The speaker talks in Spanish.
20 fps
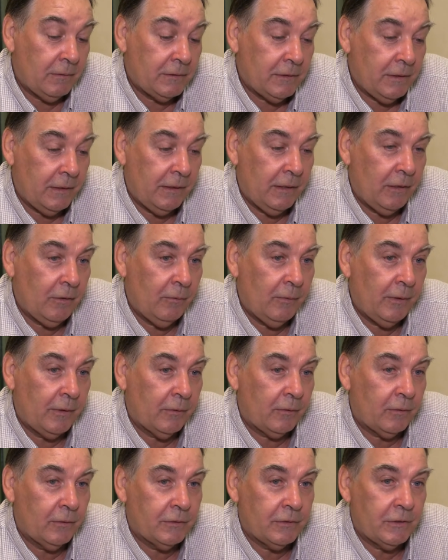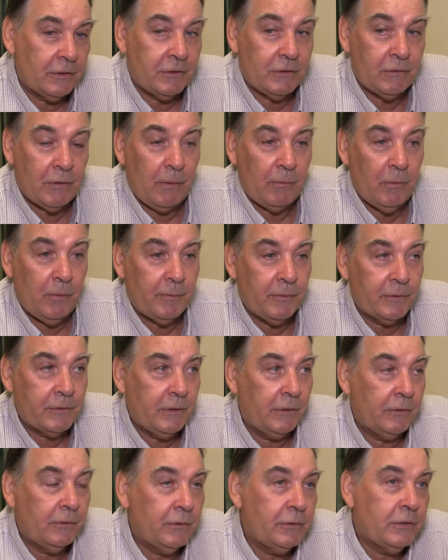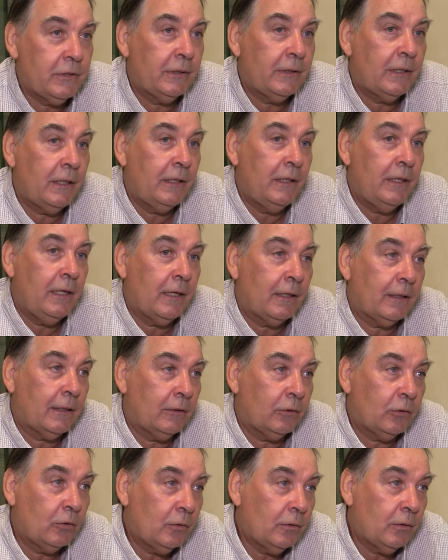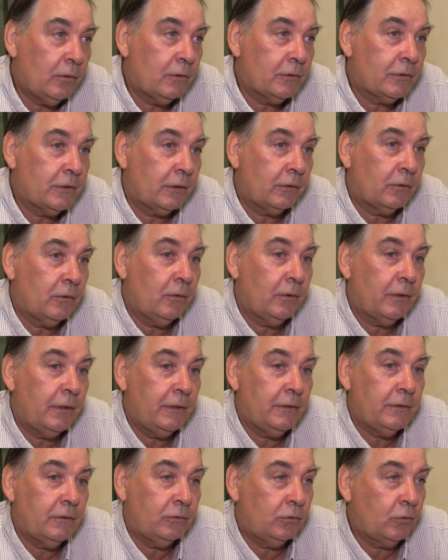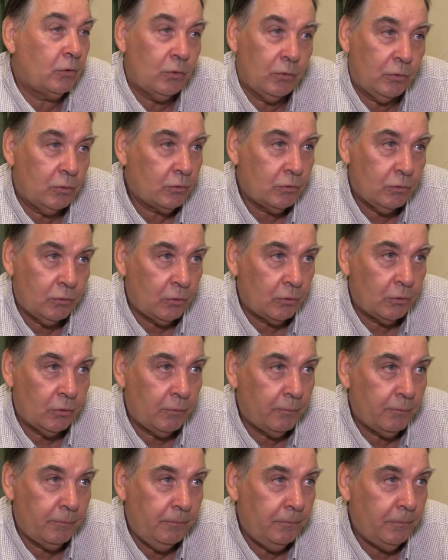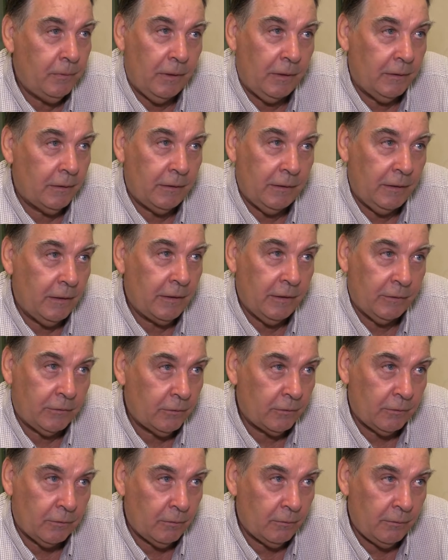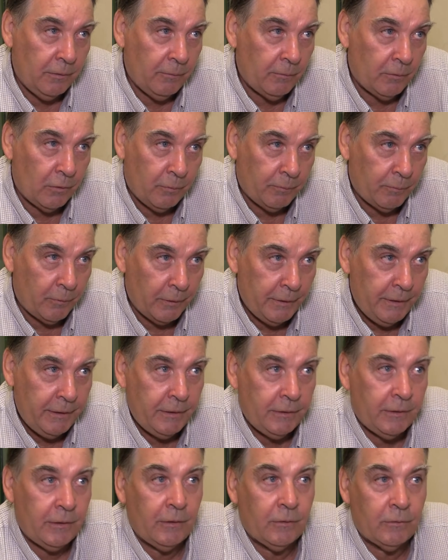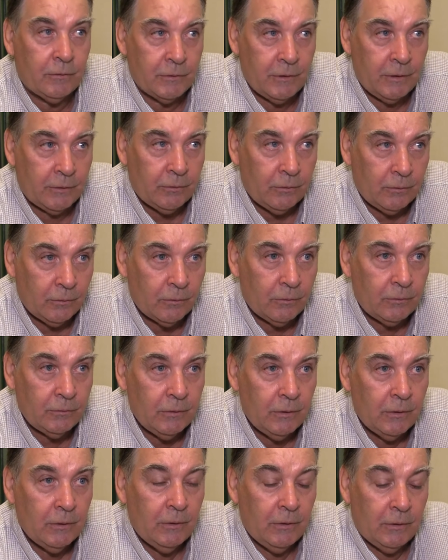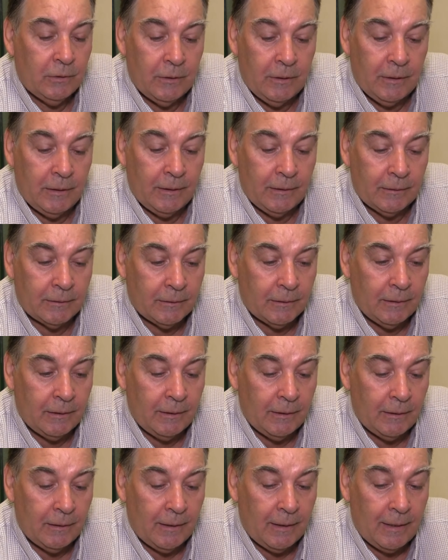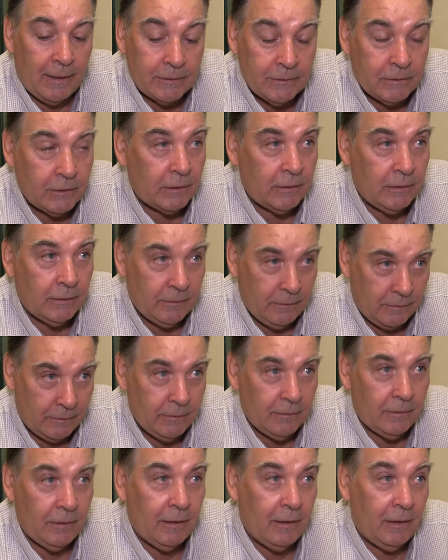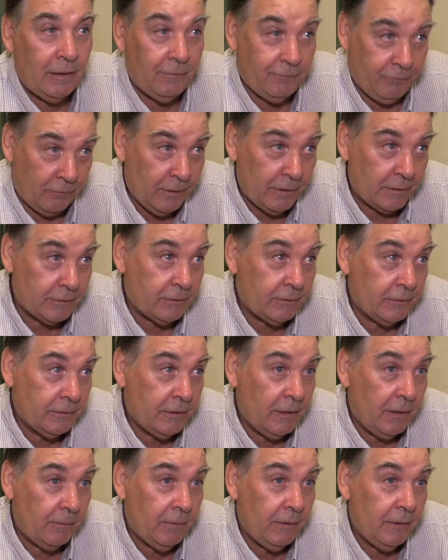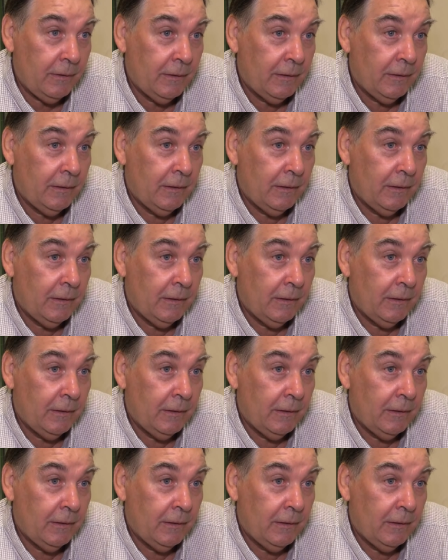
Si dijeron, bueno, consensuamos por 180 días que todos los sectores, todos, todos, y en esto incluimos los políticos y a todos, este, hacen el esfuerzo, se llama.